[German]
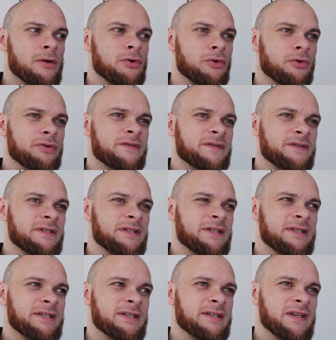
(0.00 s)
Und
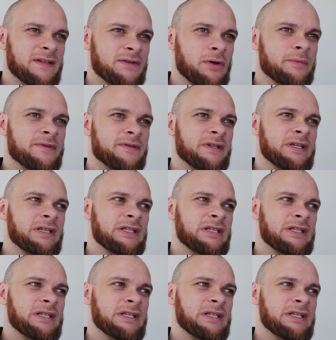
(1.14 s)
jetzt kommt's.